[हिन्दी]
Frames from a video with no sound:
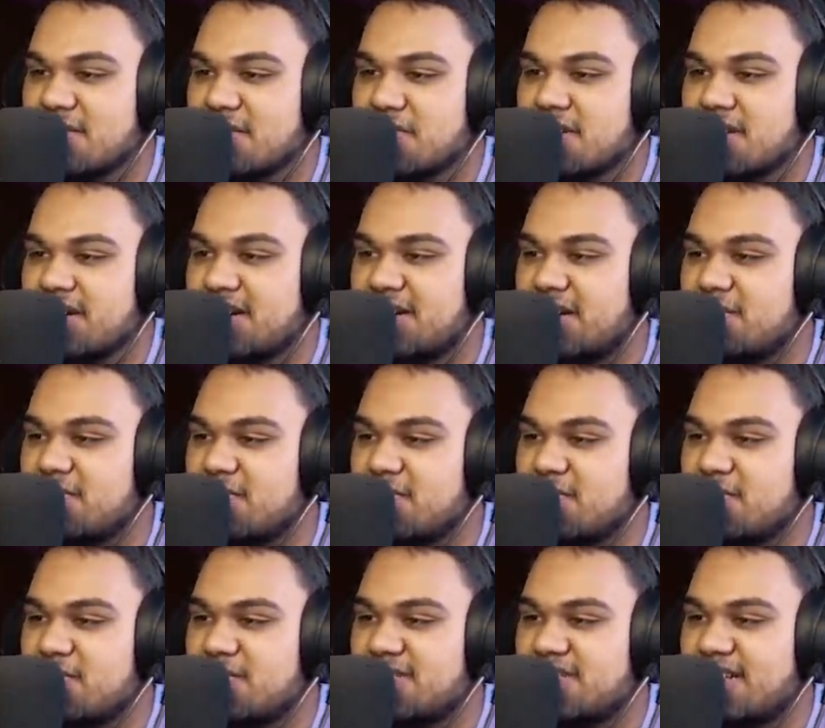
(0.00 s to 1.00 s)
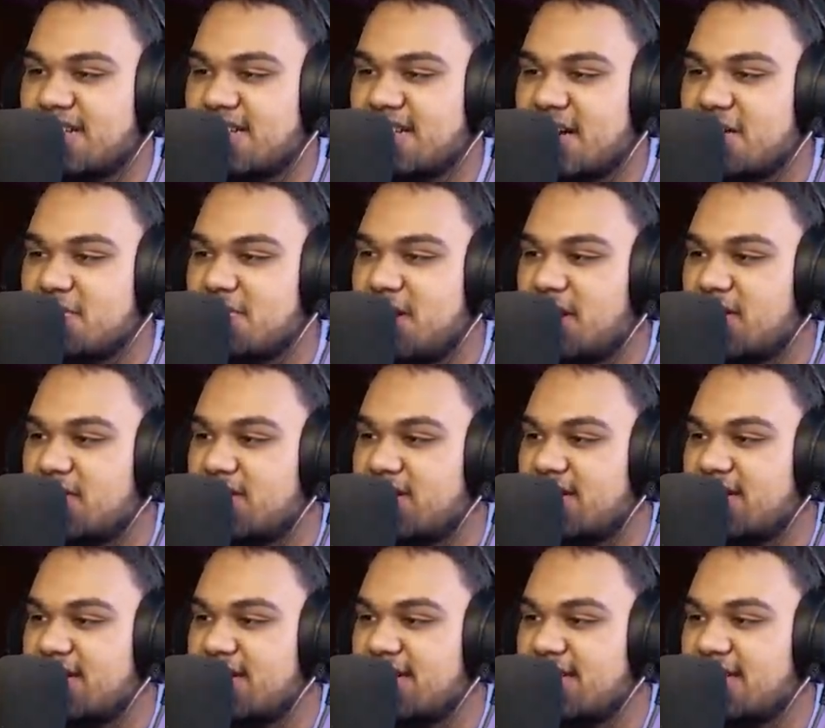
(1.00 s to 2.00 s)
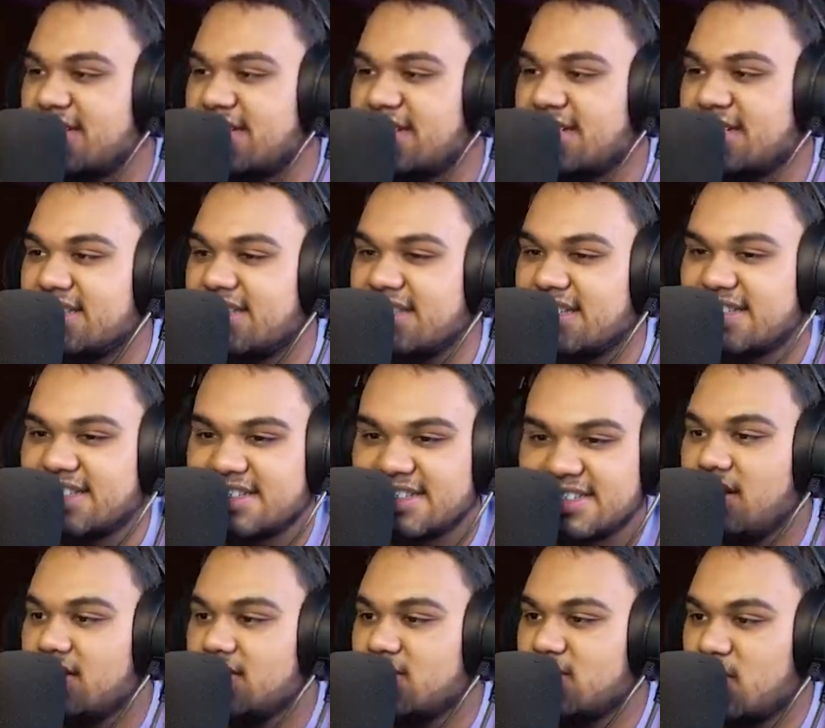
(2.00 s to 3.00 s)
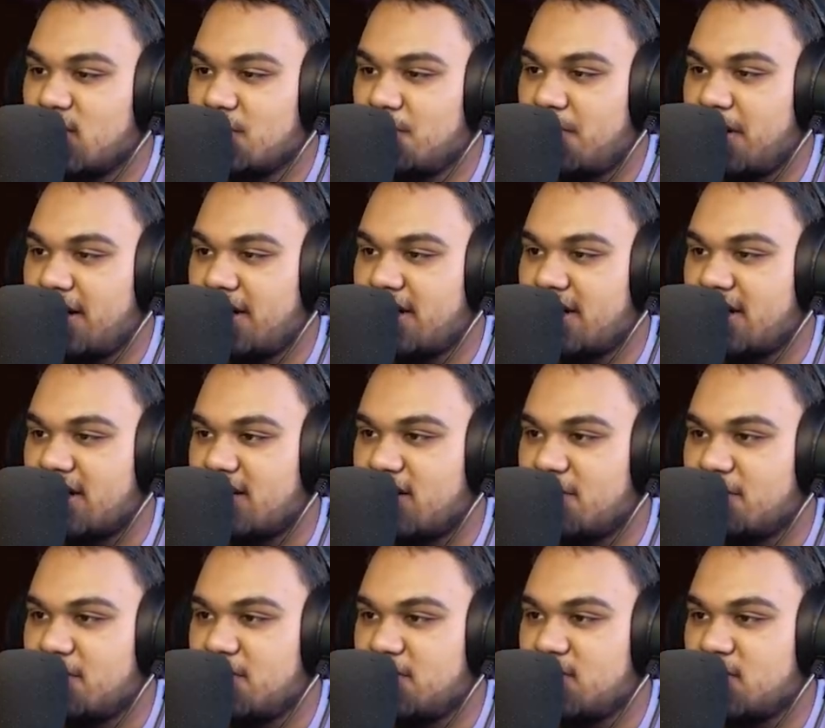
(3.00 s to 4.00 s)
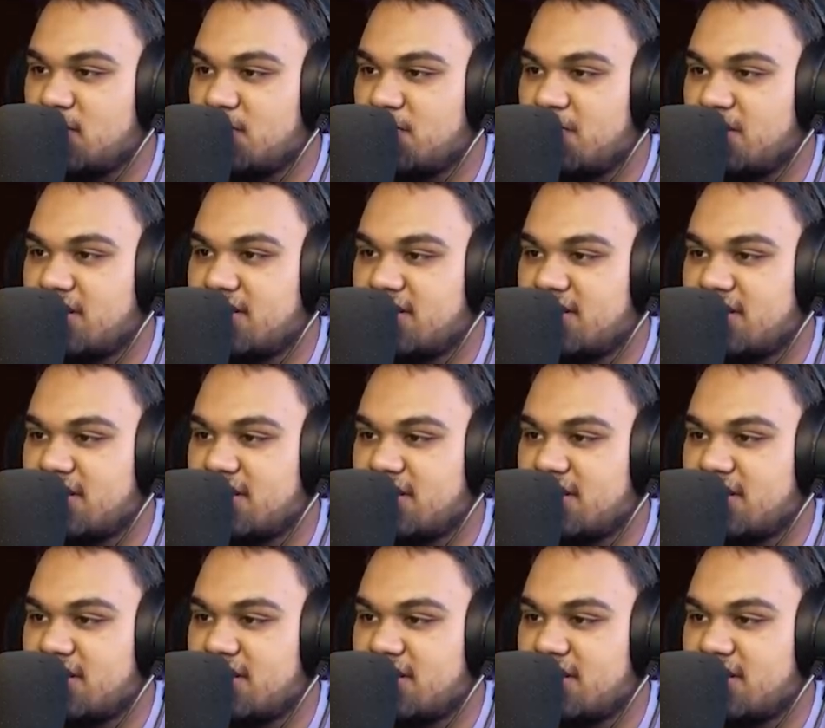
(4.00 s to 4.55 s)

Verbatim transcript: मेरे घर पे घुस गया यार मारावारी करते करते चलो बेड लगा बीचों बीच